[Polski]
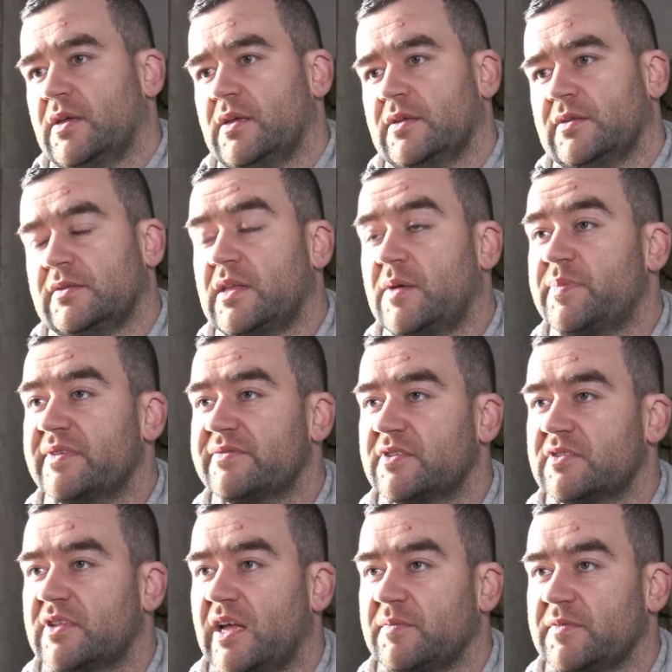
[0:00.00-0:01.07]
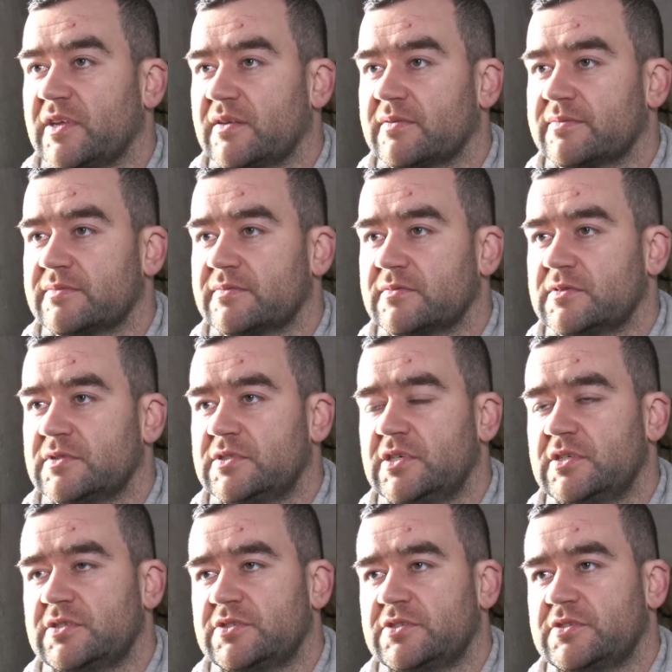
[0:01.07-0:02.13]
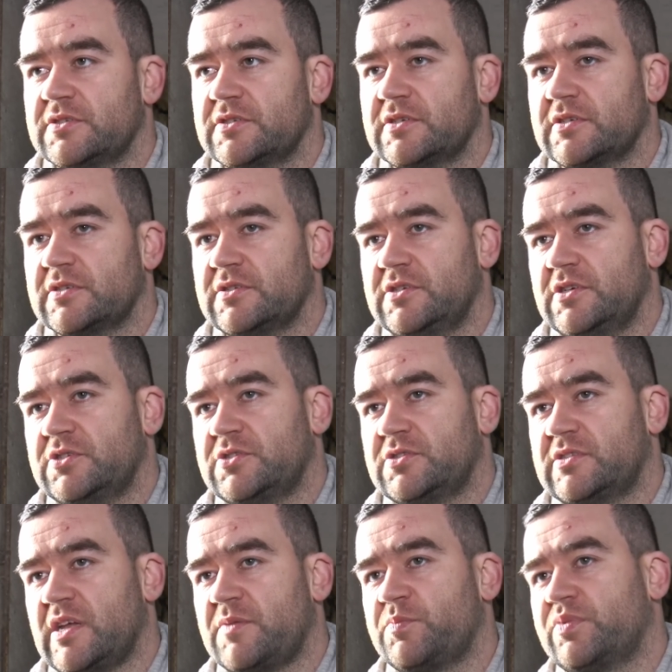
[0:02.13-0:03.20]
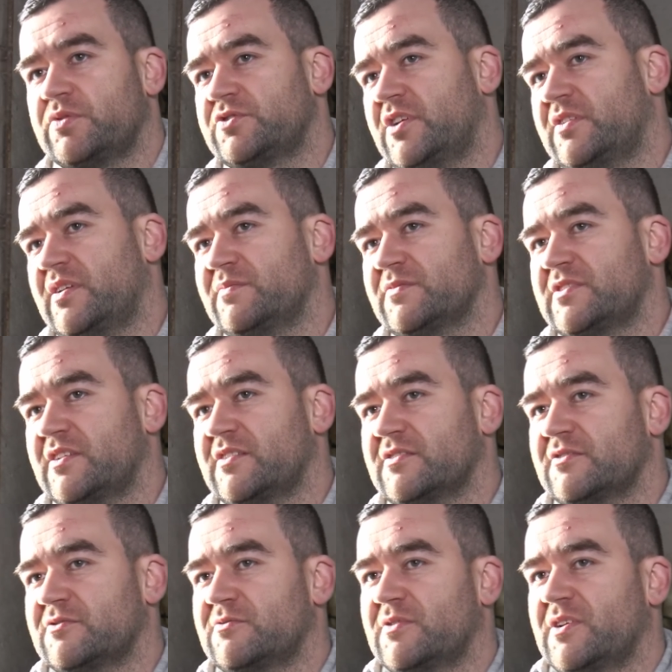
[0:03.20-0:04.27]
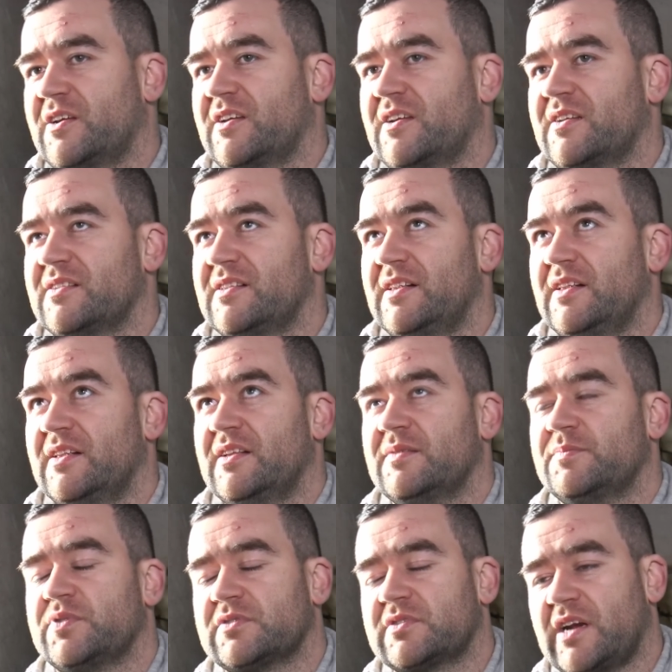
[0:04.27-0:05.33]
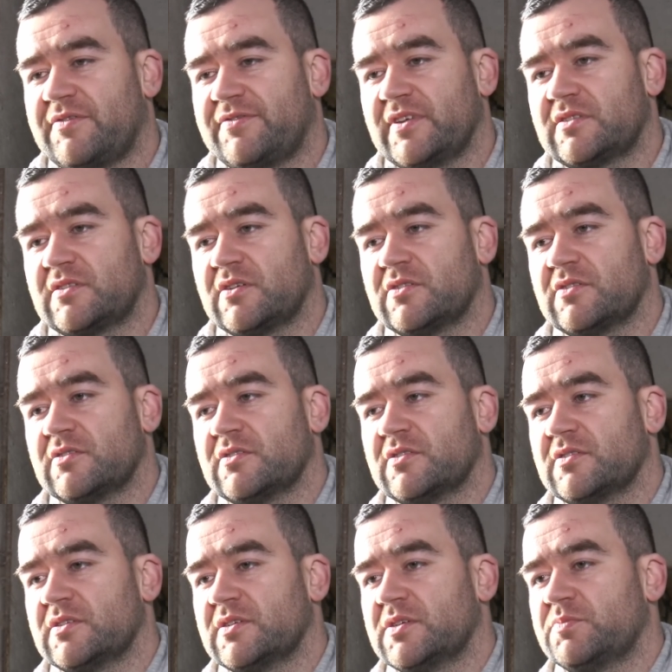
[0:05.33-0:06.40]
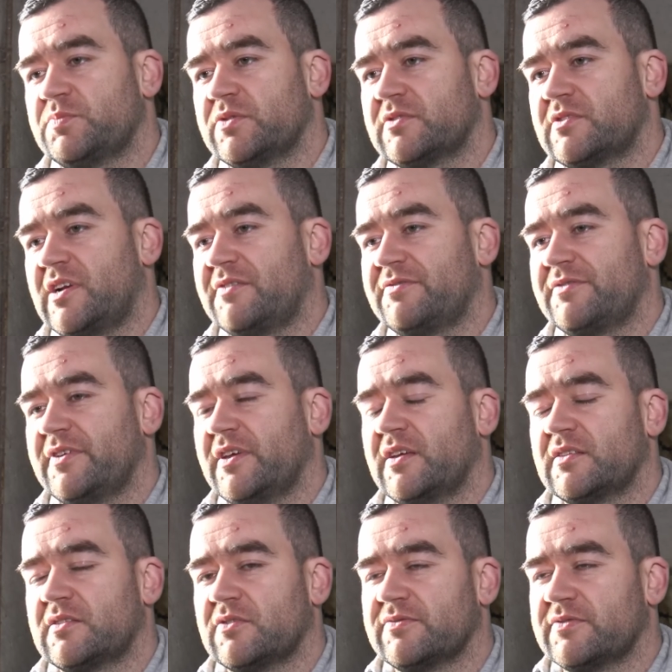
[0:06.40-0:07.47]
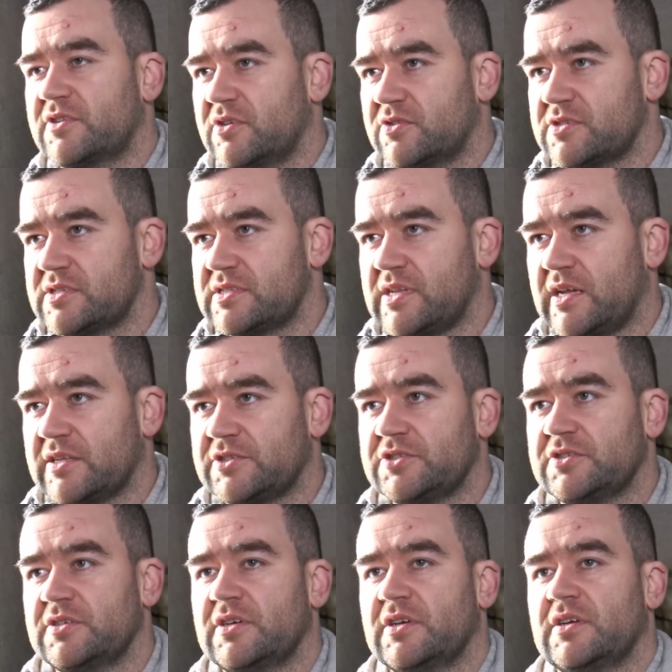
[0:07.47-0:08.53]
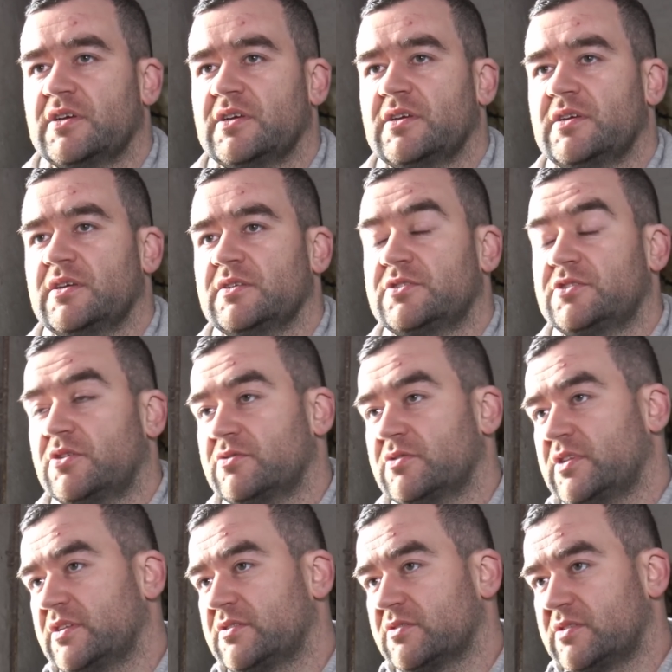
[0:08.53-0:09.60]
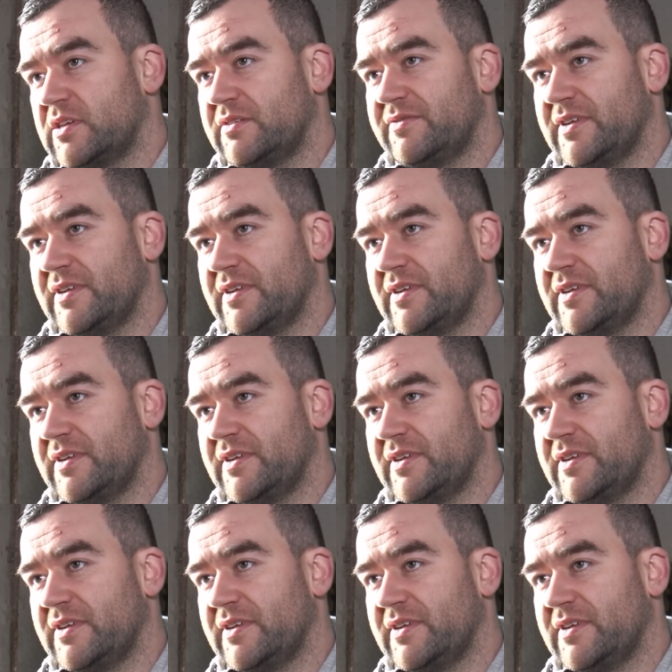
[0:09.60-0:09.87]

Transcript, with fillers: Na pewno dla mnie. Gdzieś, gdzieś sam posiadam cechy, które potrafię to, potrafię to wykorzystać, ciągnę do tej